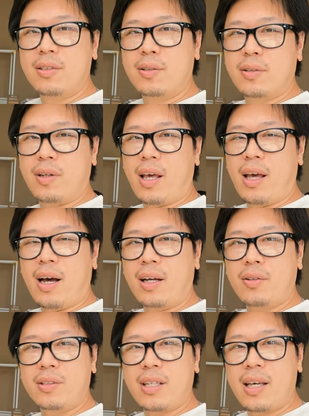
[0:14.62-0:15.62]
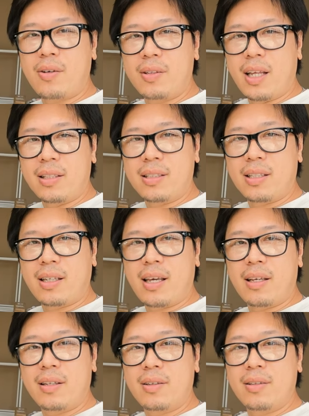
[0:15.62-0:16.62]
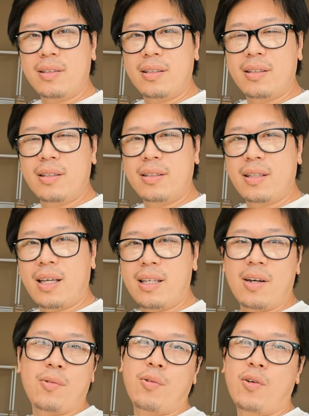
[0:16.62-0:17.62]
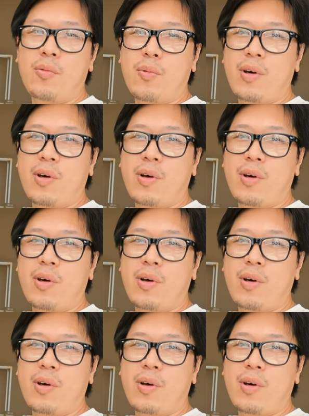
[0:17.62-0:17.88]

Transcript: ちょっとねあと最後にね実験的な試み